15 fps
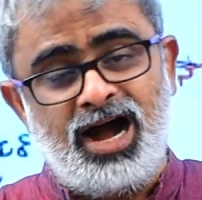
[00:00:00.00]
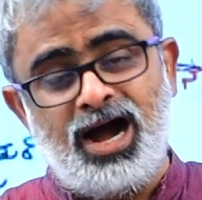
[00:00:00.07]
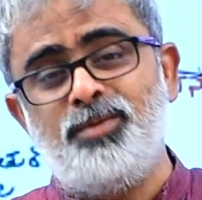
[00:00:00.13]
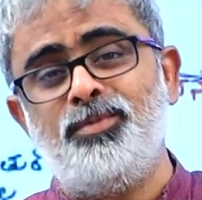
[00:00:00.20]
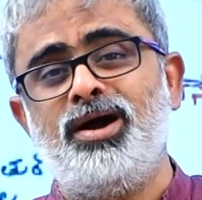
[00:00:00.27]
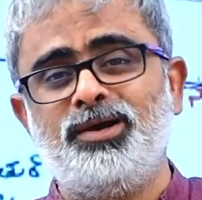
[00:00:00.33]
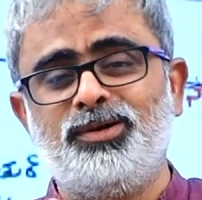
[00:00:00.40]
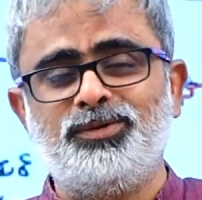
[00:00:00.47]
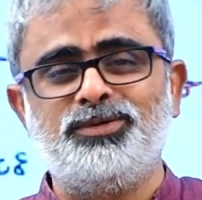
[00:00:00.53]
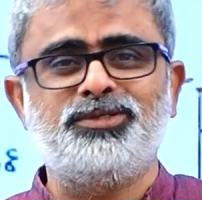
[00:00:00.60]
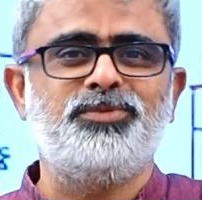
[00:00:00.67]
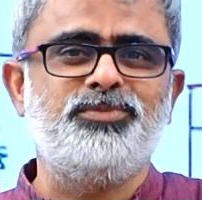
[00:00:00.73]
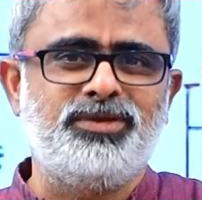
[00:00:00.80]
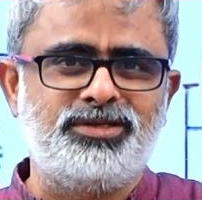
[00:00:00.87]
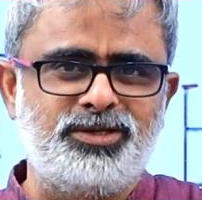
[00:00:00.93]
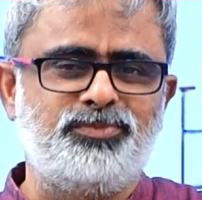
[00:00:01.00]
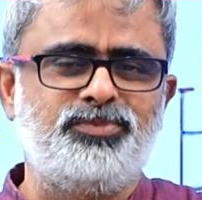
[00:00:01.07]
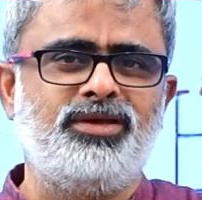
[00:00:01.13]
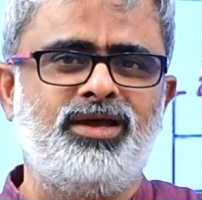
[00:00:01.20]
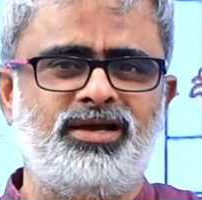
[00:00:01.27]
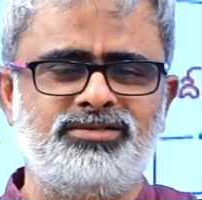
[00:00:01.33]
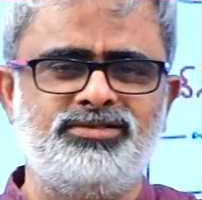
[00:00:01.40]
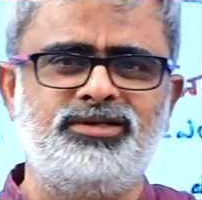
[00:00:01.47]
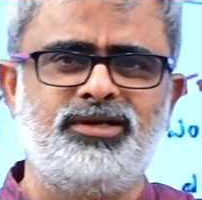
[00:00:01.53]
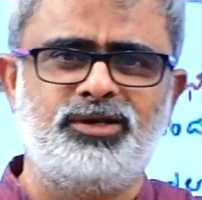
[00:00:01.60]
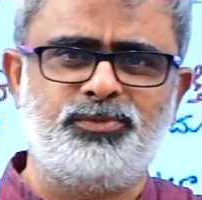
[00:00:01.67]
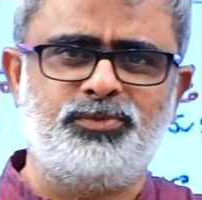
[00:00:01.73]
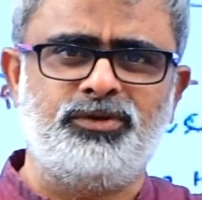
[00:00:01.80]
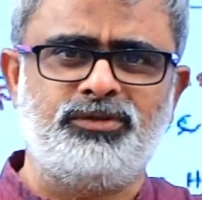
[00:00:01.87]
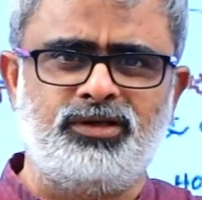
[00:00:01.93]
ఆ మాటకు వస్తే మీరు చెప్తే
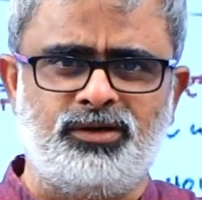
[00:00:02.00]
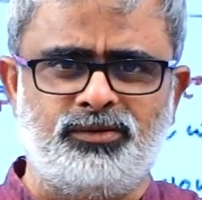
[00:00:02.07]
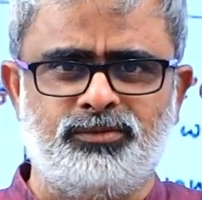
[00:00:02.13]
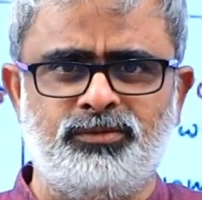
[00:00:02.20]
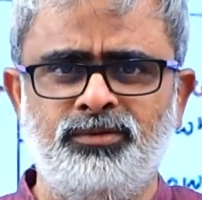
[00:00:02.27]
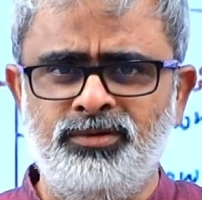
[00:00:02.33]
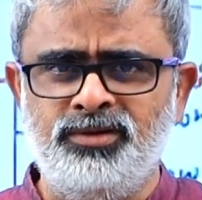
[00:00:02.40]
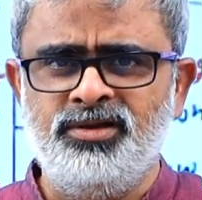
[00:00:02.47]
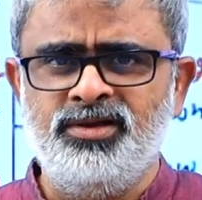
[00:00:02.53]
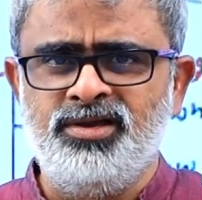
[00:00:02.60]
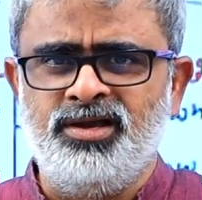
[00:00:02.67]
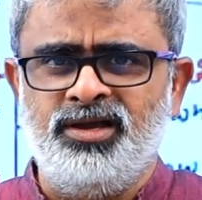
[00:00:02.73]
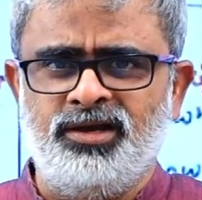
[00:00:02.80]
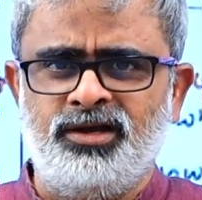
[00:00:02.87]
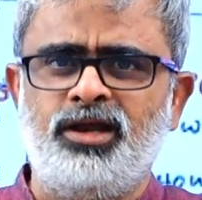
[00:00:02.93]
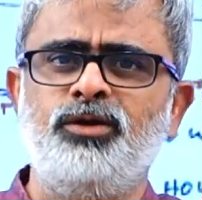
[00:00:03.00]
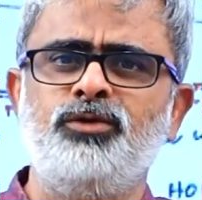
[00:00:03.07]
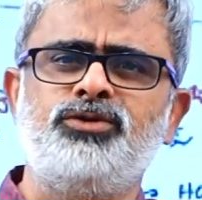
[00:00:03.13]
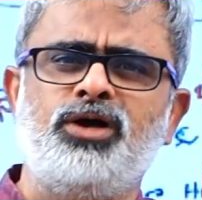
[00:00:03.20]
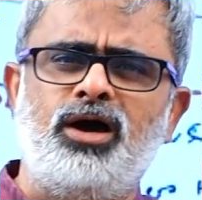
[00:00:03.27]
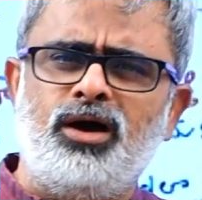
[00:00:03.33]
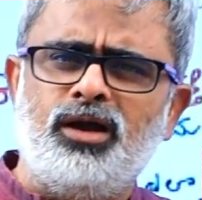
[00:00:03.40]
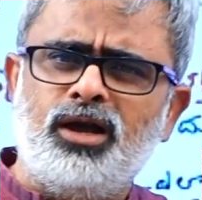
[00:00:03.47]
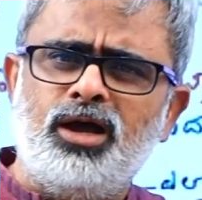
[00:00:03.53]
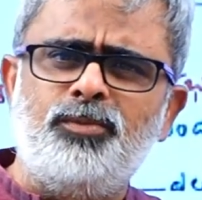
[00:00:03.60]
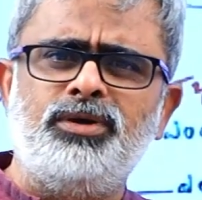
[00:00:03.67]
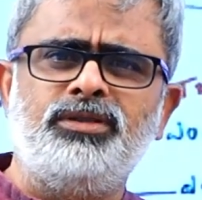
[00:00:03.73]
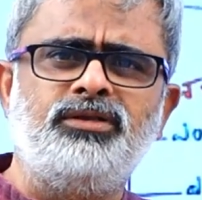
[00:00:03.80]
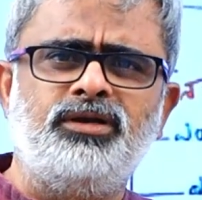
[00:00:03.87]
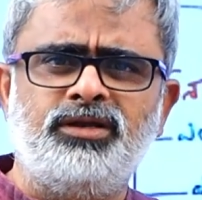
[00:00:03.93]
ఆశ్చర్యపోతారు నన్ను
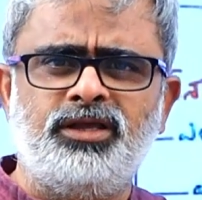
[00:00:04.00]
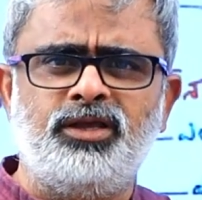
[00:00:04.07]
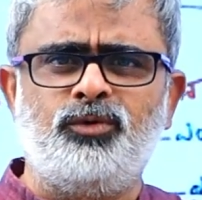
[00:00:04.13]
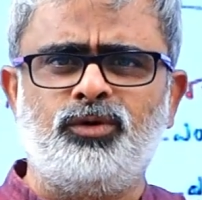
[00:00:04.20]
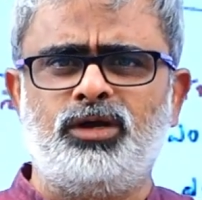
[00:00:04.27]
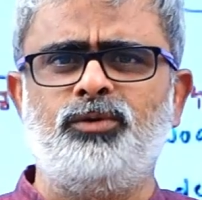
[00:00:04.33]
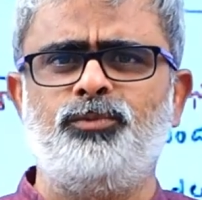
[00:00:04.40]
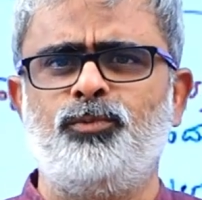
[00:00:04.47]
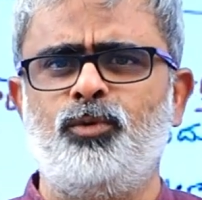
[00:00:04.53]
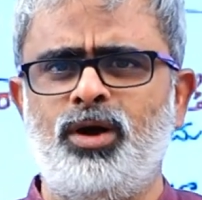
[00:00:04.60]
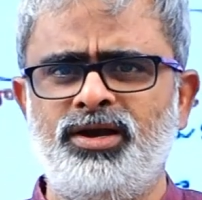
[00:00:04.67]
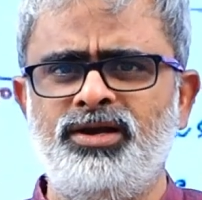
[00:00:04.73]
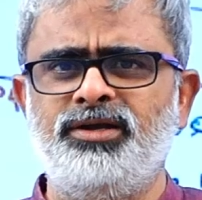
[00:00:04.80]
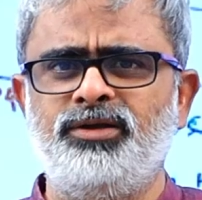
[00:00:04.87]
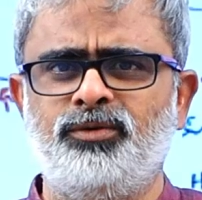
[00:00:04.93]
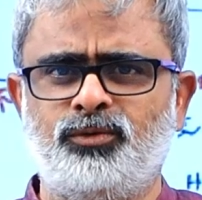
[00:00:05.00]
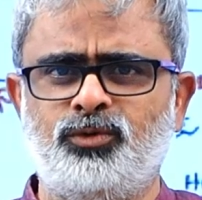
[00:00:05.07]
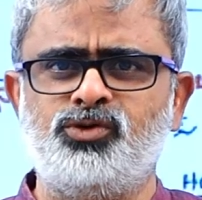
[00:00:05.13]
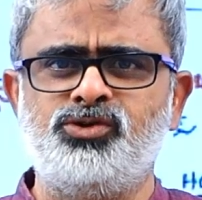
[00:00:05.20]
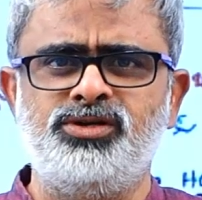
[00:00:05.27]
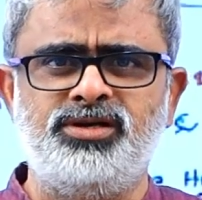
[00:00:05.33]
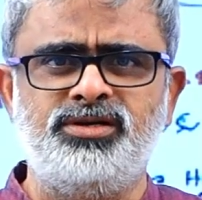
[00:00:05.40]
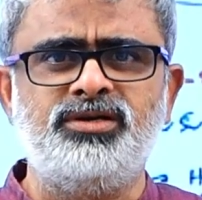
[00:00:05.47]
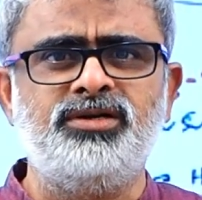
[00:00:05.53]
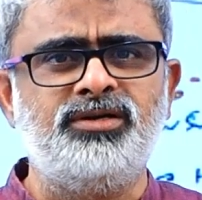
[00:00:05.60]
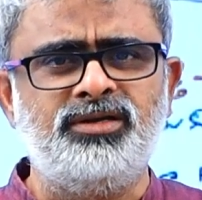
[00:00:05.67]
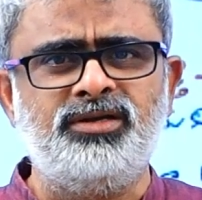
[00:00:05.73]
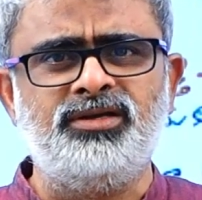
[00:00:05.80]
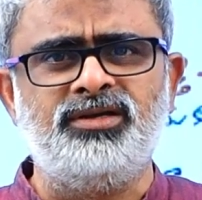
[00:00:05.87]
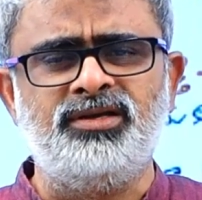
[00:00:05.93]
చాలామంది అడిగే ఒక పాయింట్ ఒక క్వశ్చన్
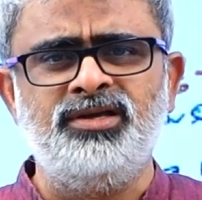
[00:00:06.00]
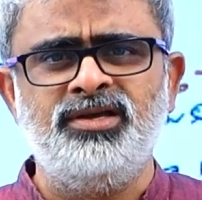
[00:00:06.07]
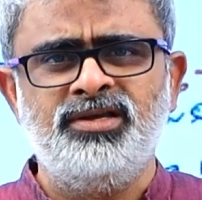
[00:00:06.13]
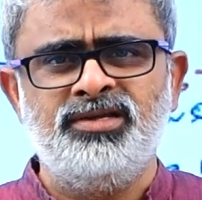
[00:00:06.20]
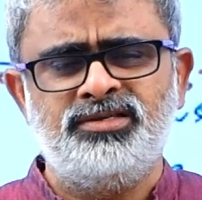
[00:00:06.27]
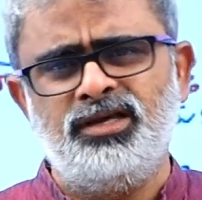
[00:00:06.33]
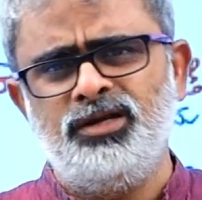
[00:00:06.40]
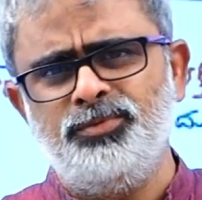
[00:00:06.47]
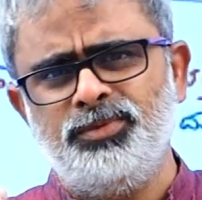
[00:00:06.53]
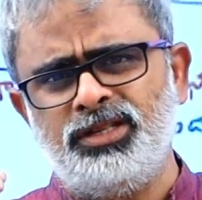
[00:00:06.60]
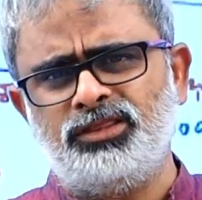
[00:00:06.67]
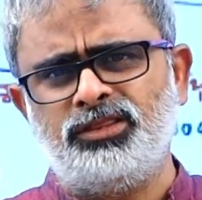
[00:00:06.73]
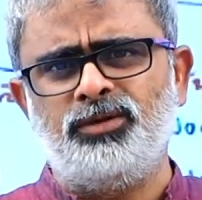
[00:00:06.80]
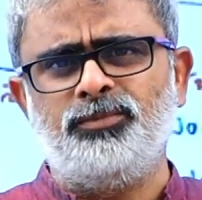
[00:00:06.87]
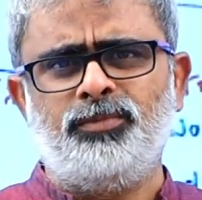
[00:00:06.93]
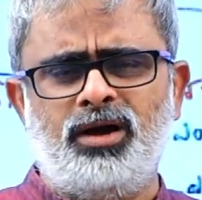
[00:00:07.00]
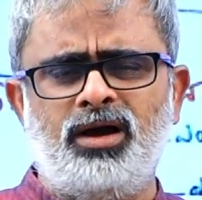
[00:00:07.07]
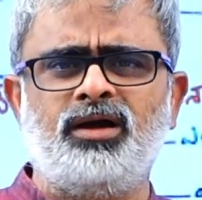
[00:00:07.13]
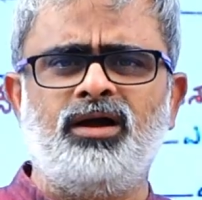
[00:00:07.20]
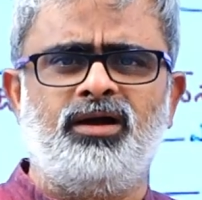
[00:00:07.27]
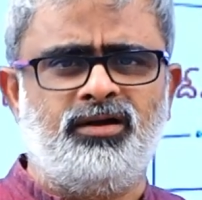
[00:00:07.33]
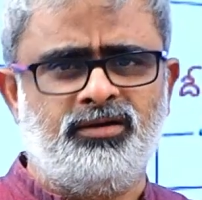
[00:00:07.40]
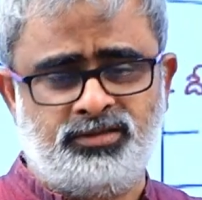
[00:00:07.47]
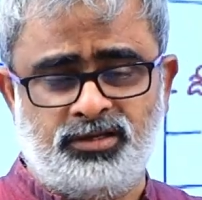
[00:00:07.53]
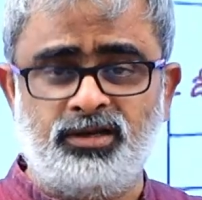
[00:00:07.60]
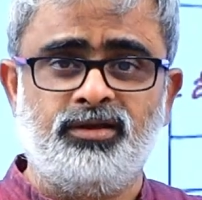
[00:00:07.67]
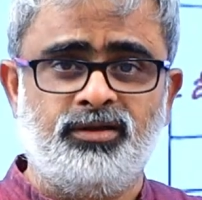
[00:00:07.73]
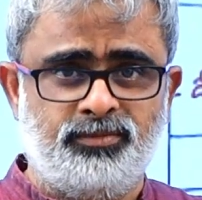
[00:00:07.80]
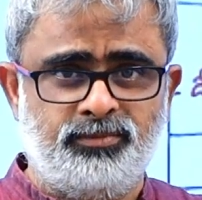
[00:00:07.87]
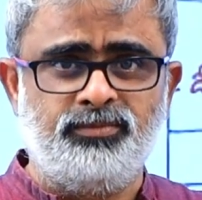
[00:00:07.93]
ఏంటంటే సరే మీరు ఇంత బాగా
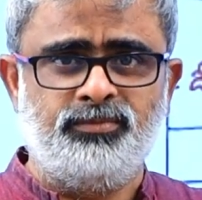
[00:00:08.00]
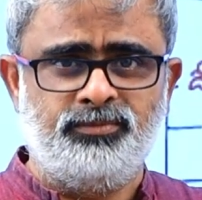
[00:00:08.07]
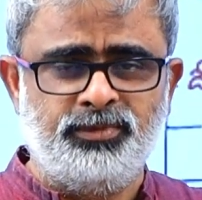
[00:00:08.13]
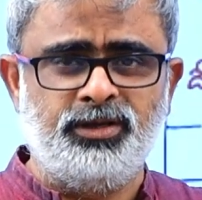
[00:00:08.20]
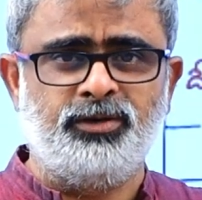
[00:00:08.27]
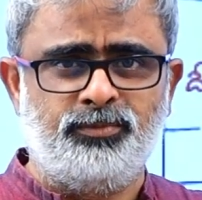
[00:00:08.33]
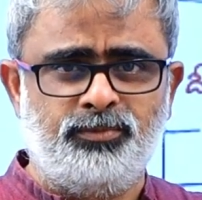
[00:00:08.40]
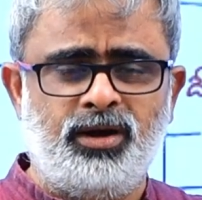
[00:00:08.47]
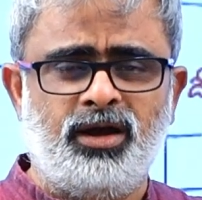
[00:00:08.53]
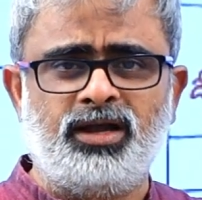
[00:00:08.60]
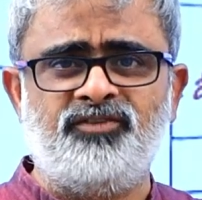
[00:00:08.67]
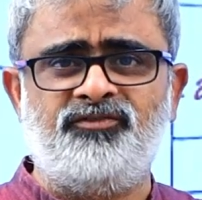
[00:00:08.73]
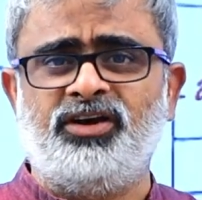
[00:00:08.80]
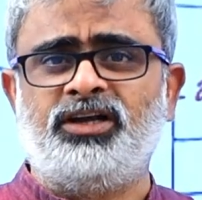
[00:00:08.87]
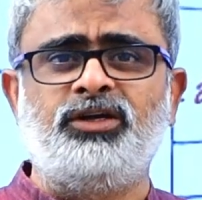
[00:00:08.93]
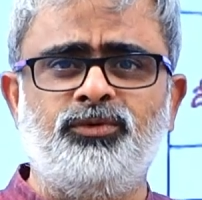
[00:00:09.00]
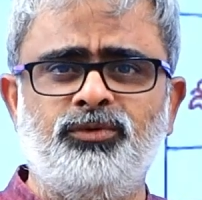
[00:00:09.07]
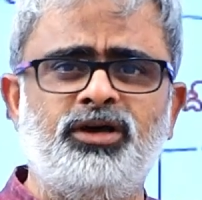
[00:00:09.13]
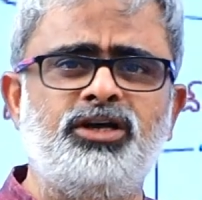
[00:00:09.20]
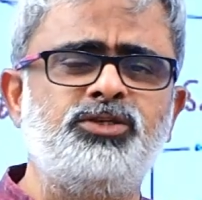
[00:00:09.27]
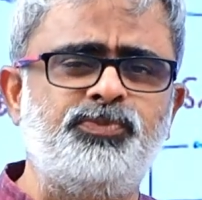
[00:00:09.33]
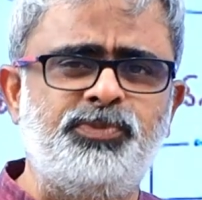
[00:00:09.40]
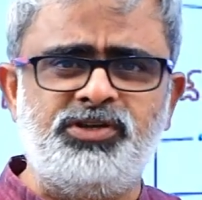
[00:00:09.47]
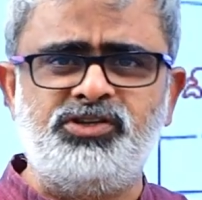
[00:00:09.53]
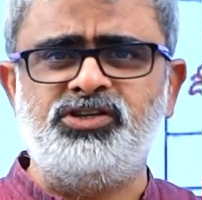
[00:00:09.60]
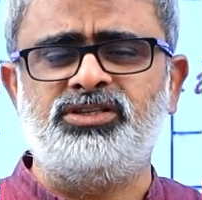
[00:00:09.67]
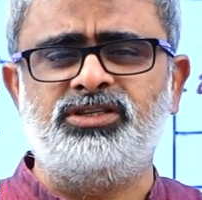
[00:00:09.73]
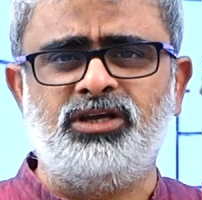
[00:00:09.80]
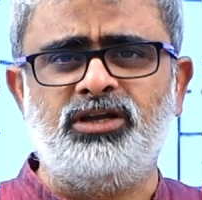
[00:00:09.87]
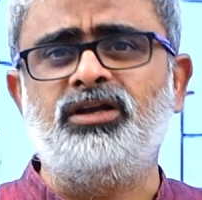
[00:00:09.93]
సరే మీరు బాగా ఎఫెక్టివ్గా స్పీచ్
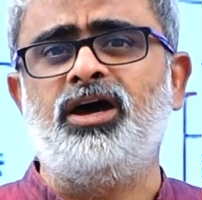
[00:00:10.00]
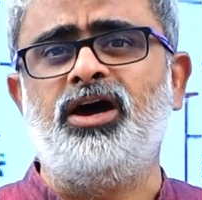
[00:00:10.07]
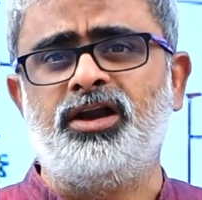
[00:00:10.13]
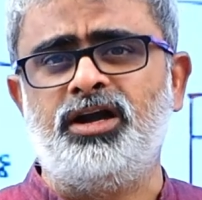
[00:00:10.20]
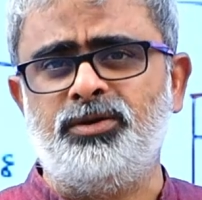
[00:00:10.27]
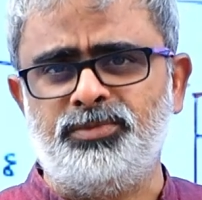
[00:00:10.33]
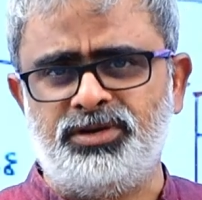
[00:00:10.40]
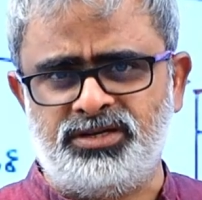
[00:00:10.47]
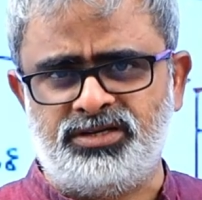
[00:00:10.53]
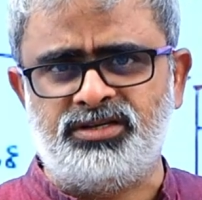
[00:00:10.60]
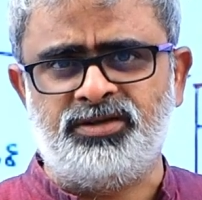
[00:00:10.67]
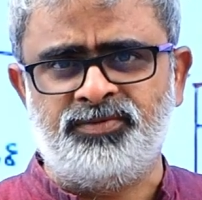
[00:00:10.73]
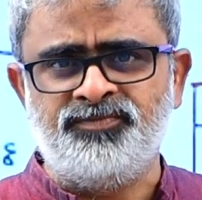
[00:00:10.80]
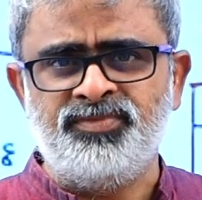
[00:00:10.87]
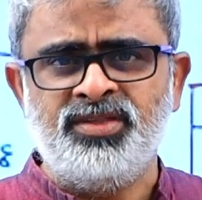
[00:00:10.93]
ఇస్తారు కారణం ఏంటి